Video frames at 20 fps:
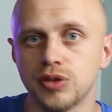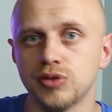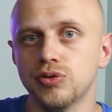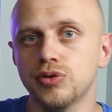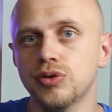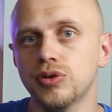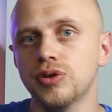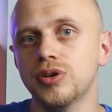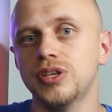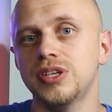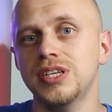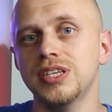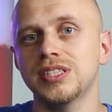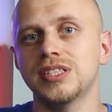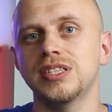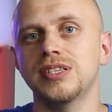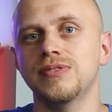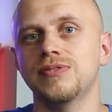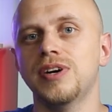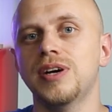Но
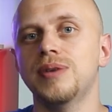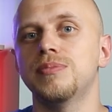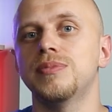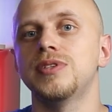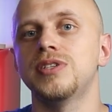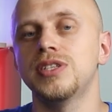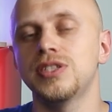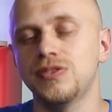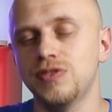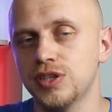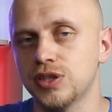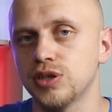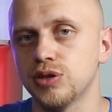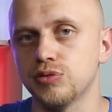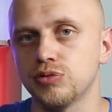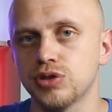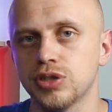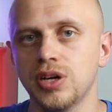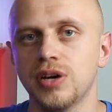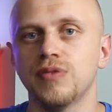если вам действительно
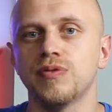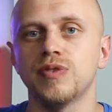нужна